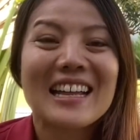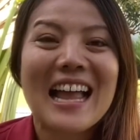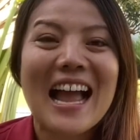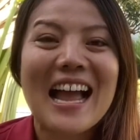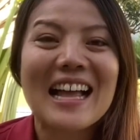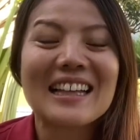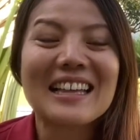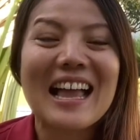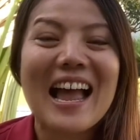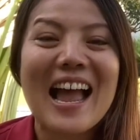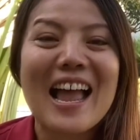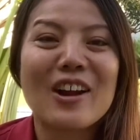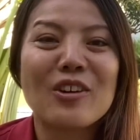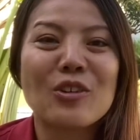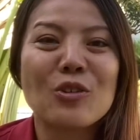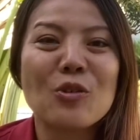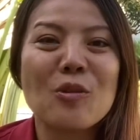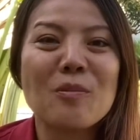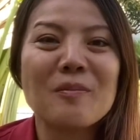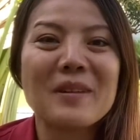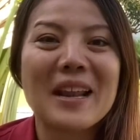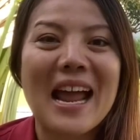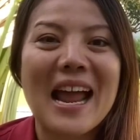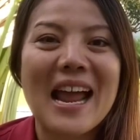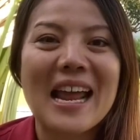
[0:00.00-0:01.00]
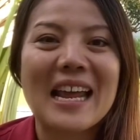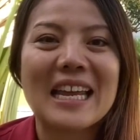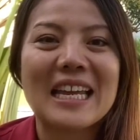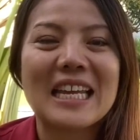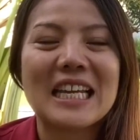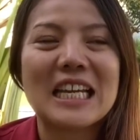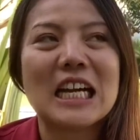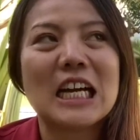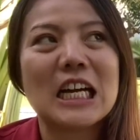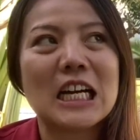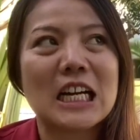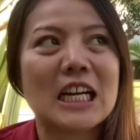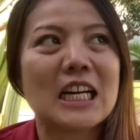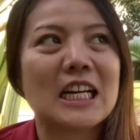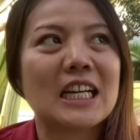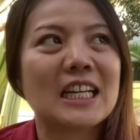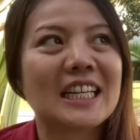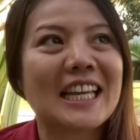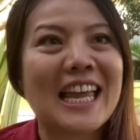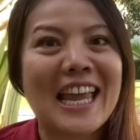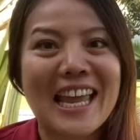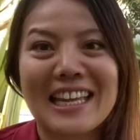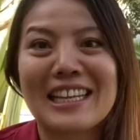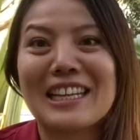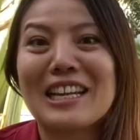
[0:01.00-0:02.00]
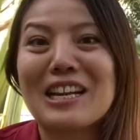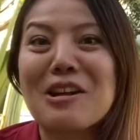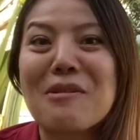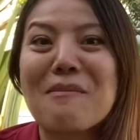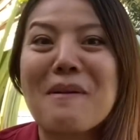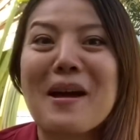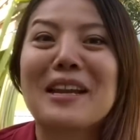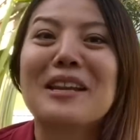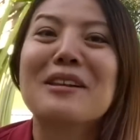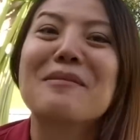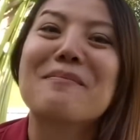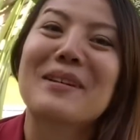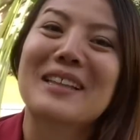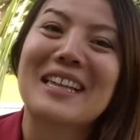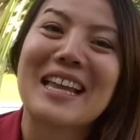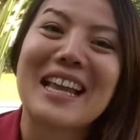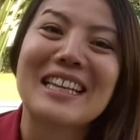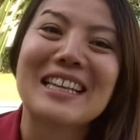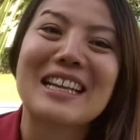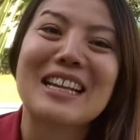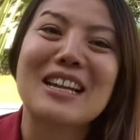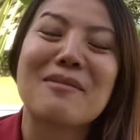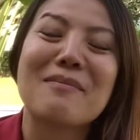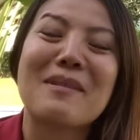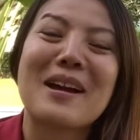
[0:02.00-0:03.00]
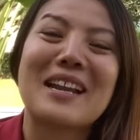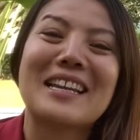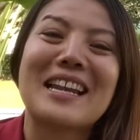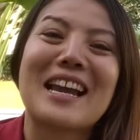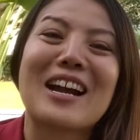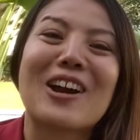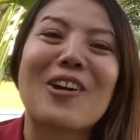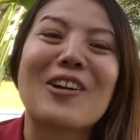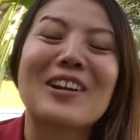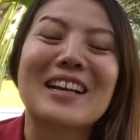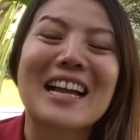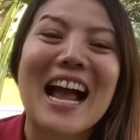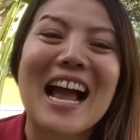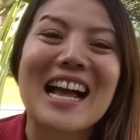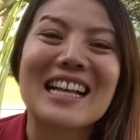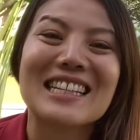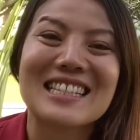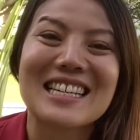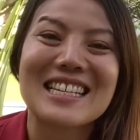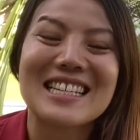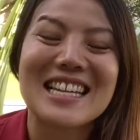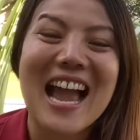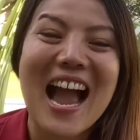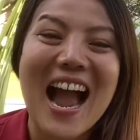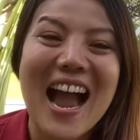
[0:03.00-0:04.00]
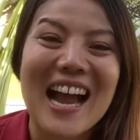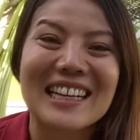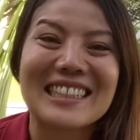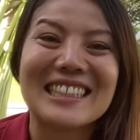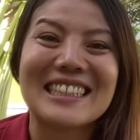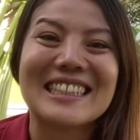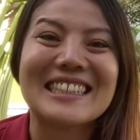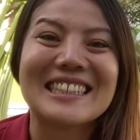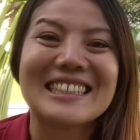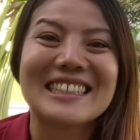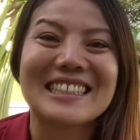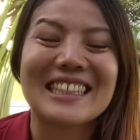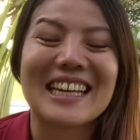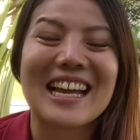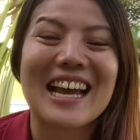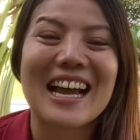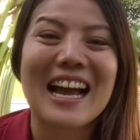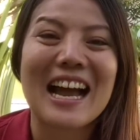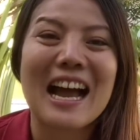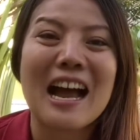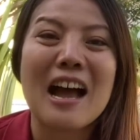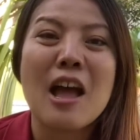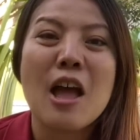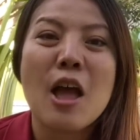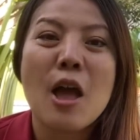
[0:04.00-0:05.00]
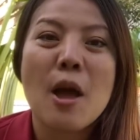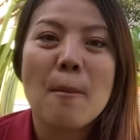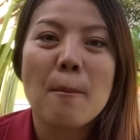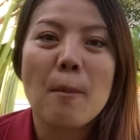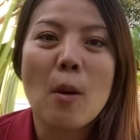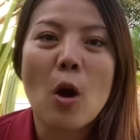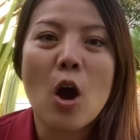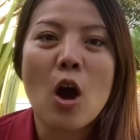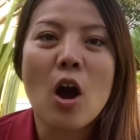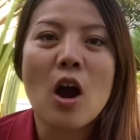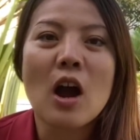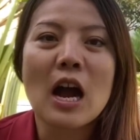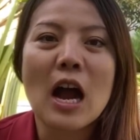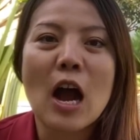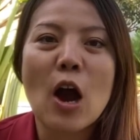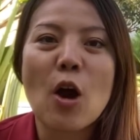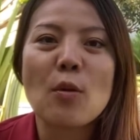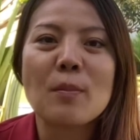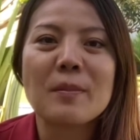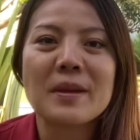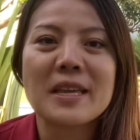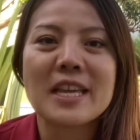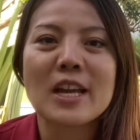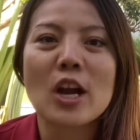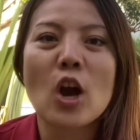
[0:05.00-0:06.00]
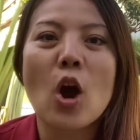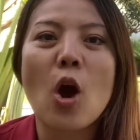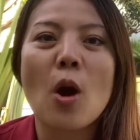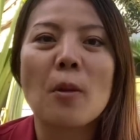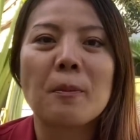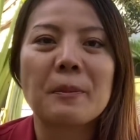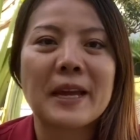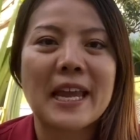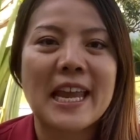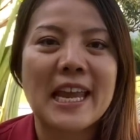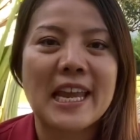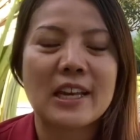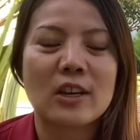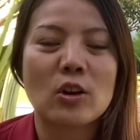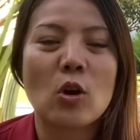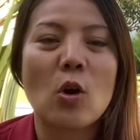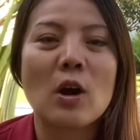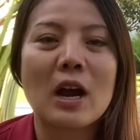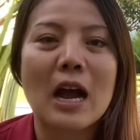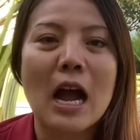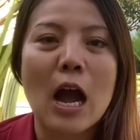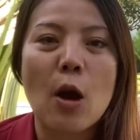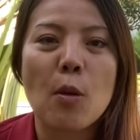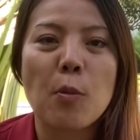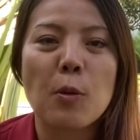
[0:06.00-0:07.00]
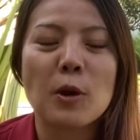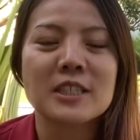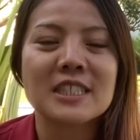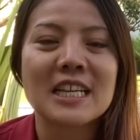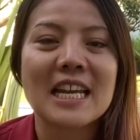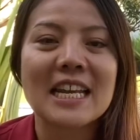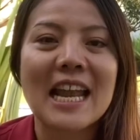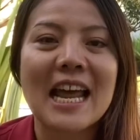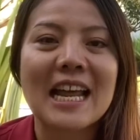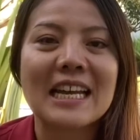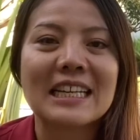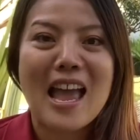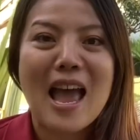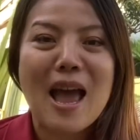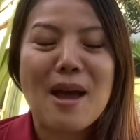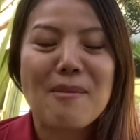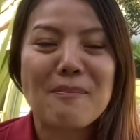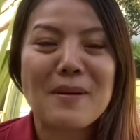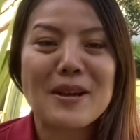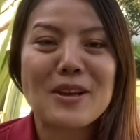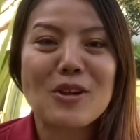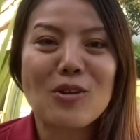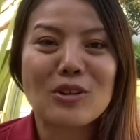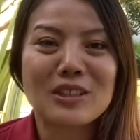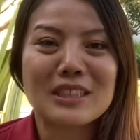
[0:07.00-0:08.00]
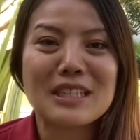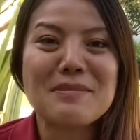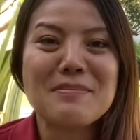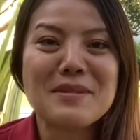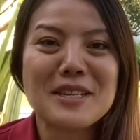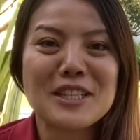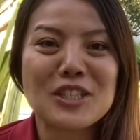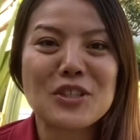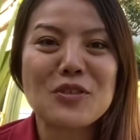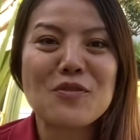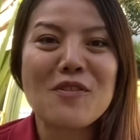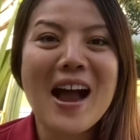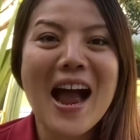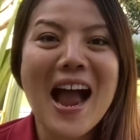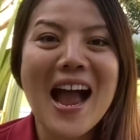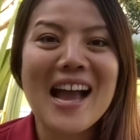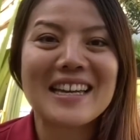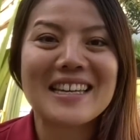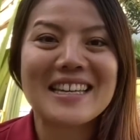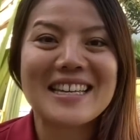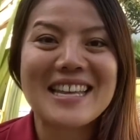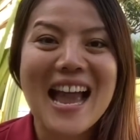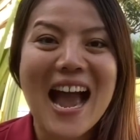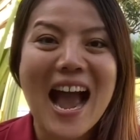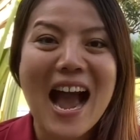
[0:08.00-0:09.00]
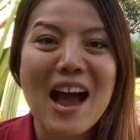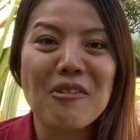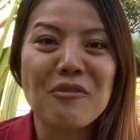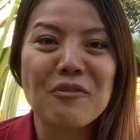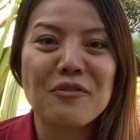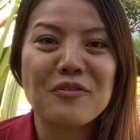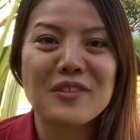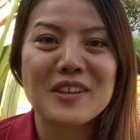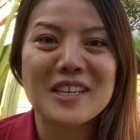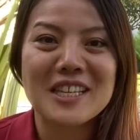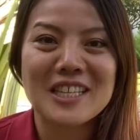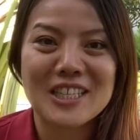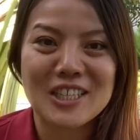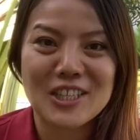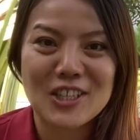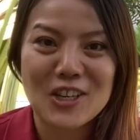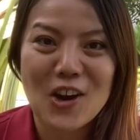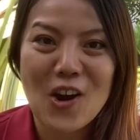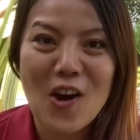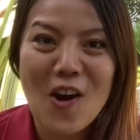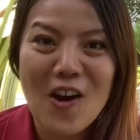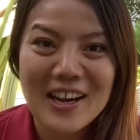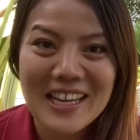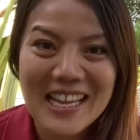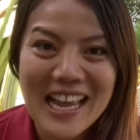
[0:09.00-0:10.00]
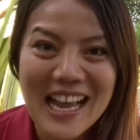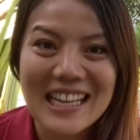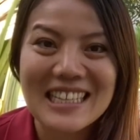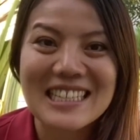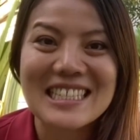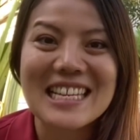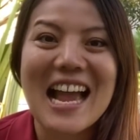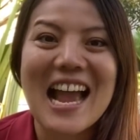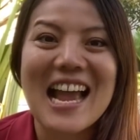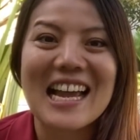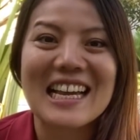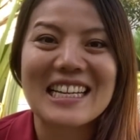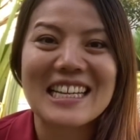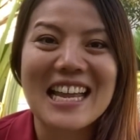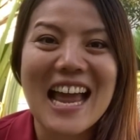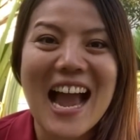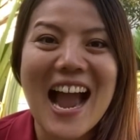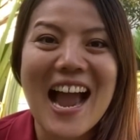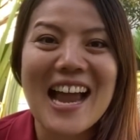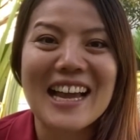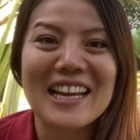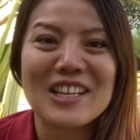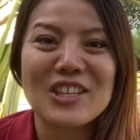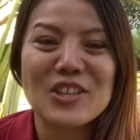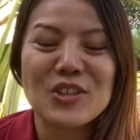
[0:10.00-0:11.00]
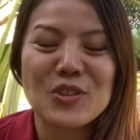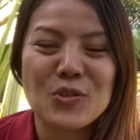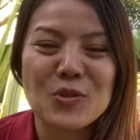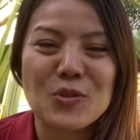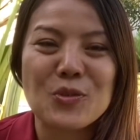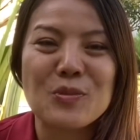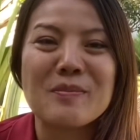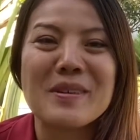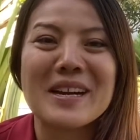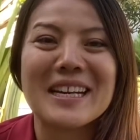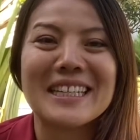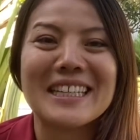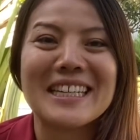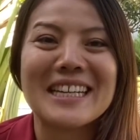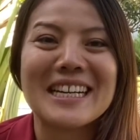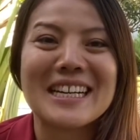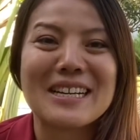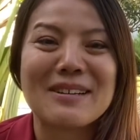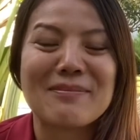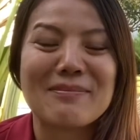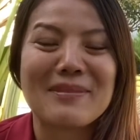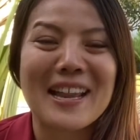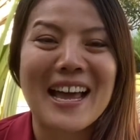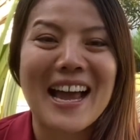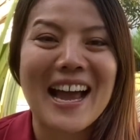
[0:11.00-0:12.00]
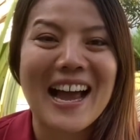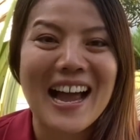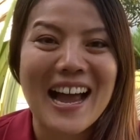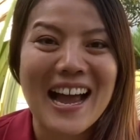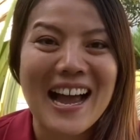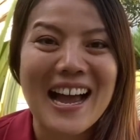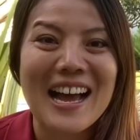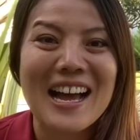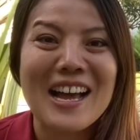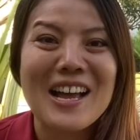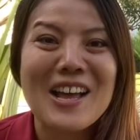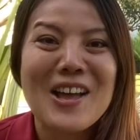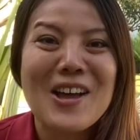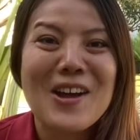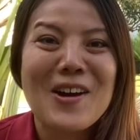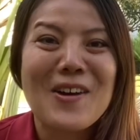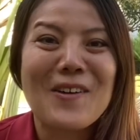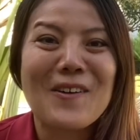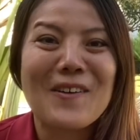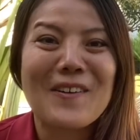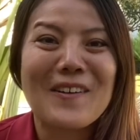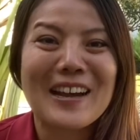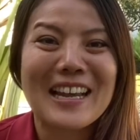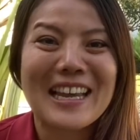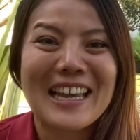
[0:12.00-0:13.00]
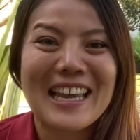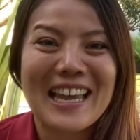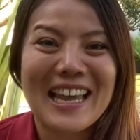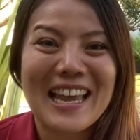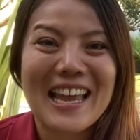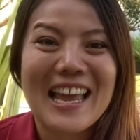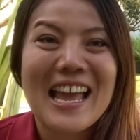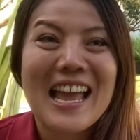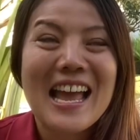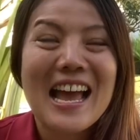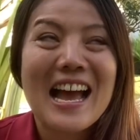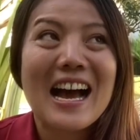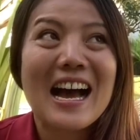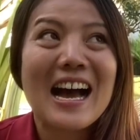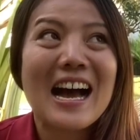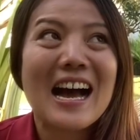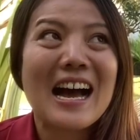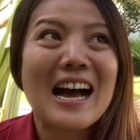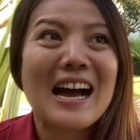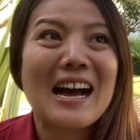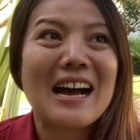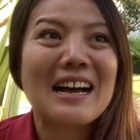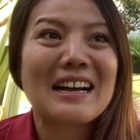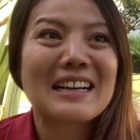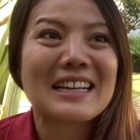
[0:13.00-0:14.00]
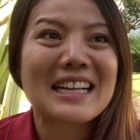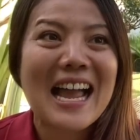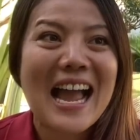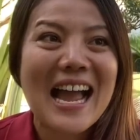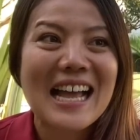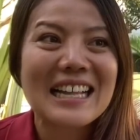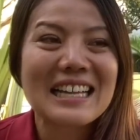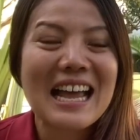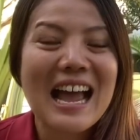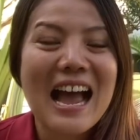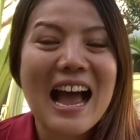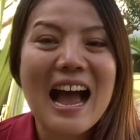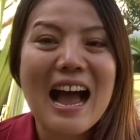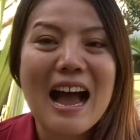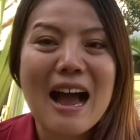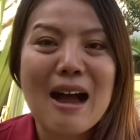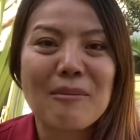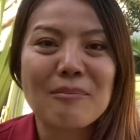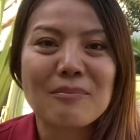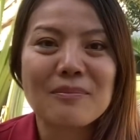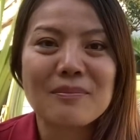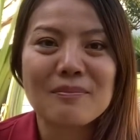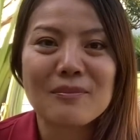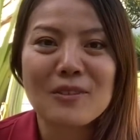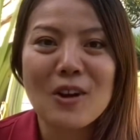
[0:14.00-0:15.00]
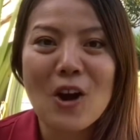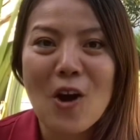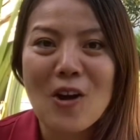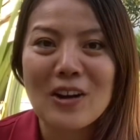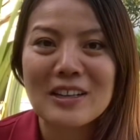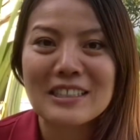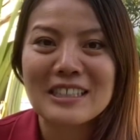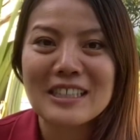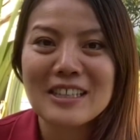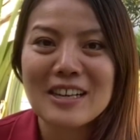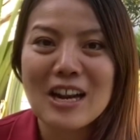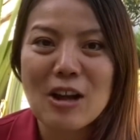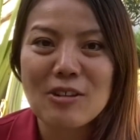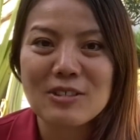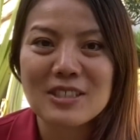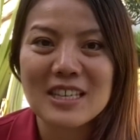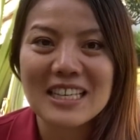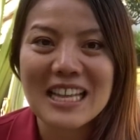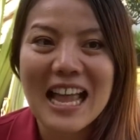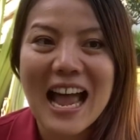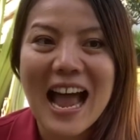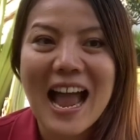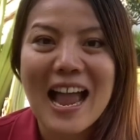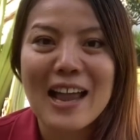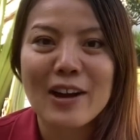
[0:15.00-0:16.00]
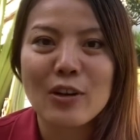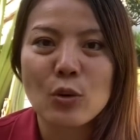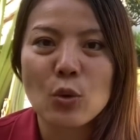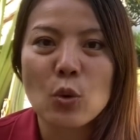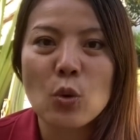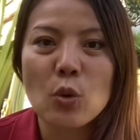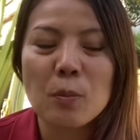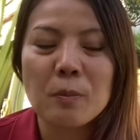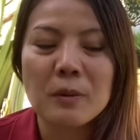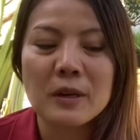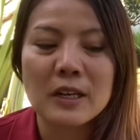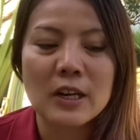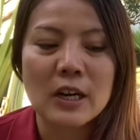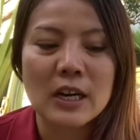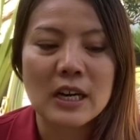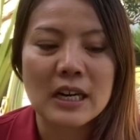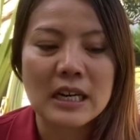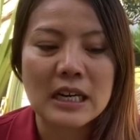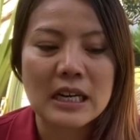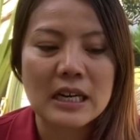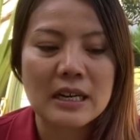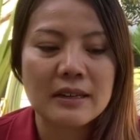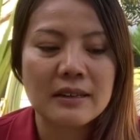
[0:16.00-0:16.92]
การถ่ายรูปในเเขตเยอรมันหรือประเทศเยอรมันเนี่ยค่อนข้างจะยากนิดนึงนะคะ เพราะเขามีขอบเขตของเขาเพราะฉะนั้นประโยคที่มีชื่อว่า darf ich ก็ยังใช้ได้อยู่เหมือนเดิมนะคะโอเคเออการถามก่อนที่เราจะถ่ายรูปหรือ